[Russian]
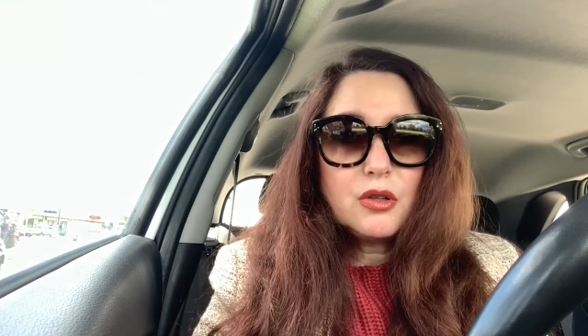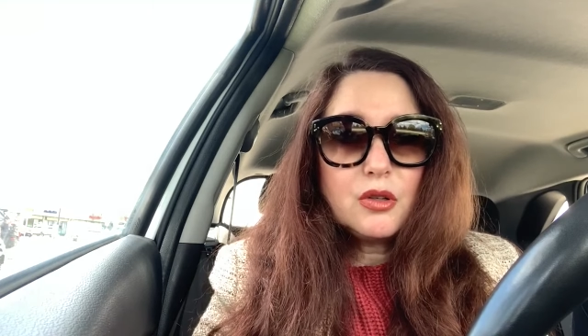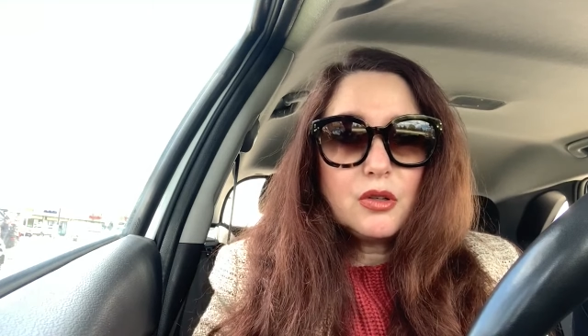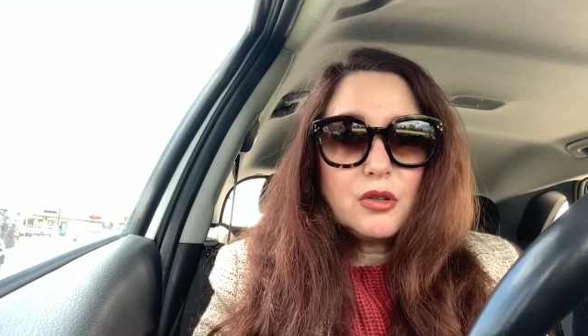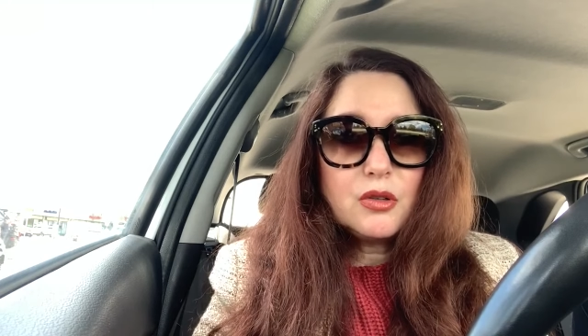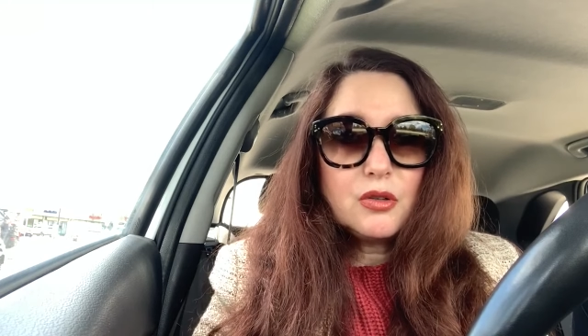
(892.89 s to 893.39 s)

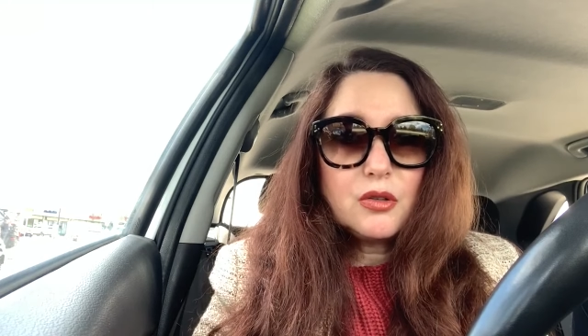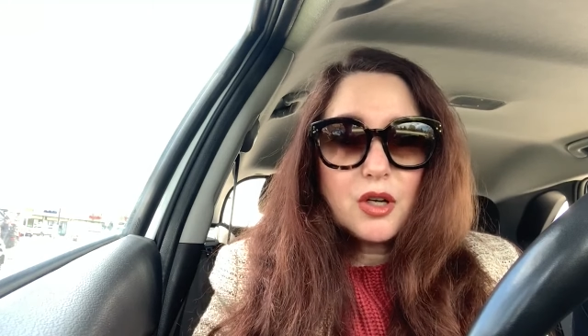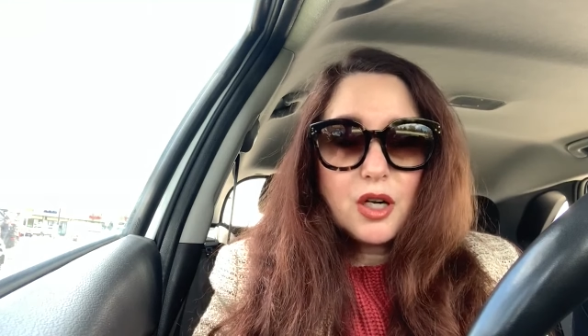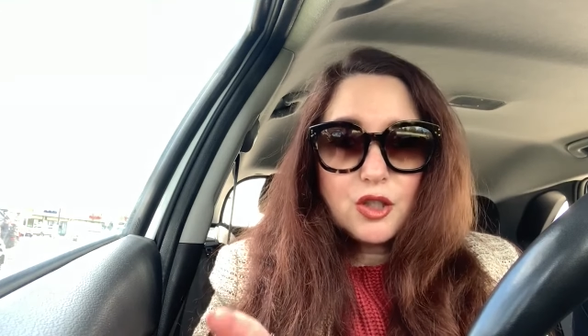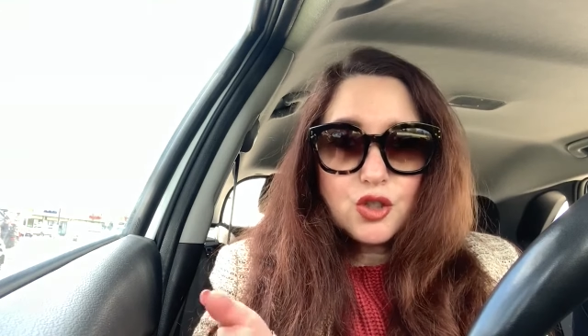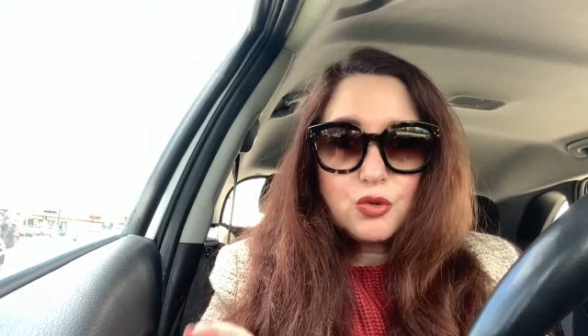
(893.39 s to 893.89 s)
э,
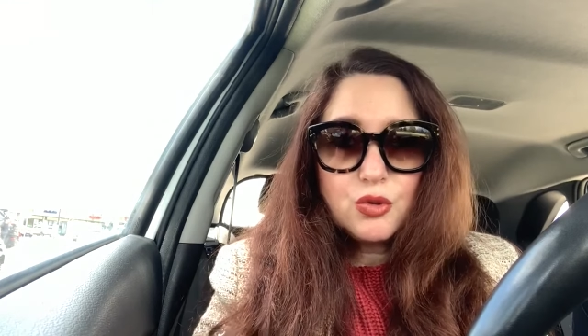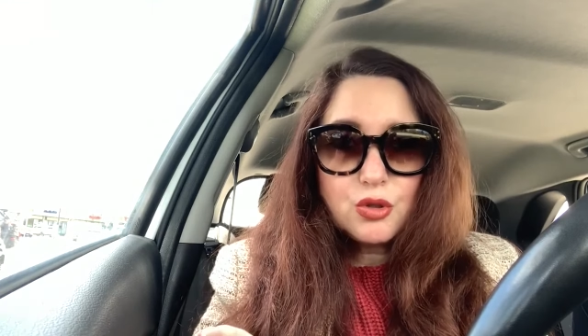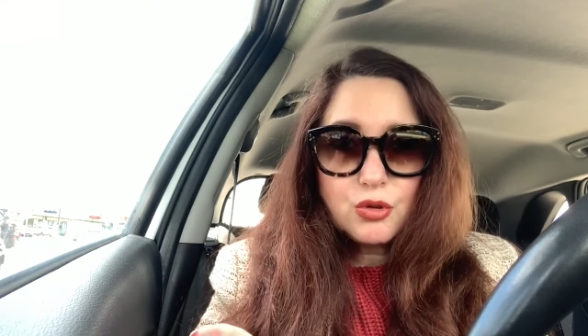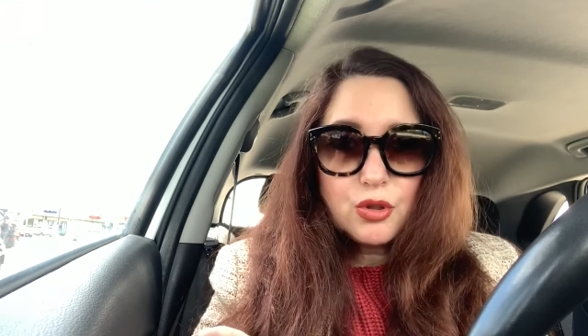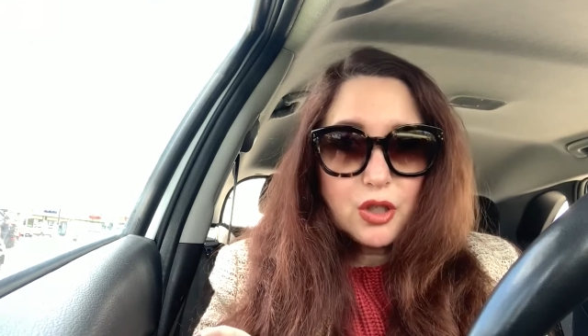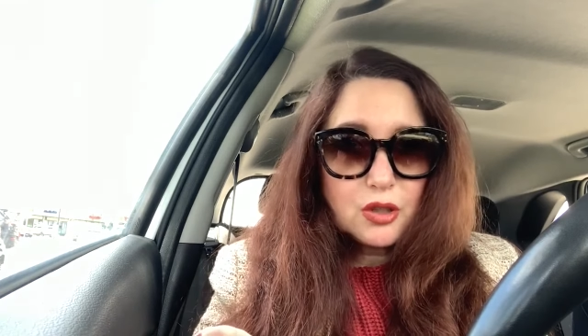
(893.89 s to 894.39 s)
рано жду
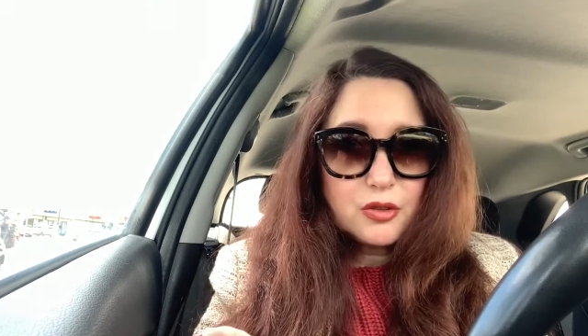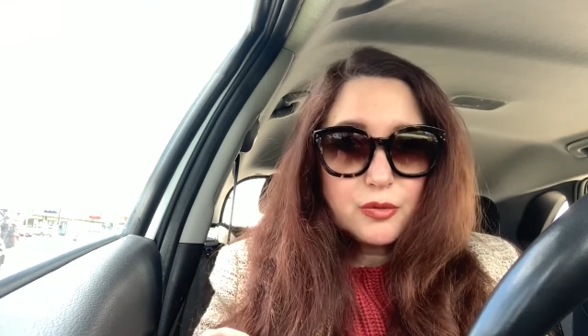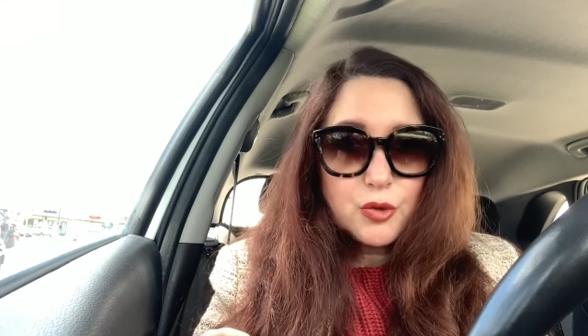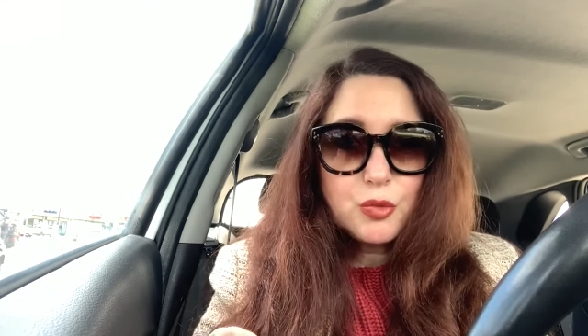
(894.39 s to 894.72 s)
результатов.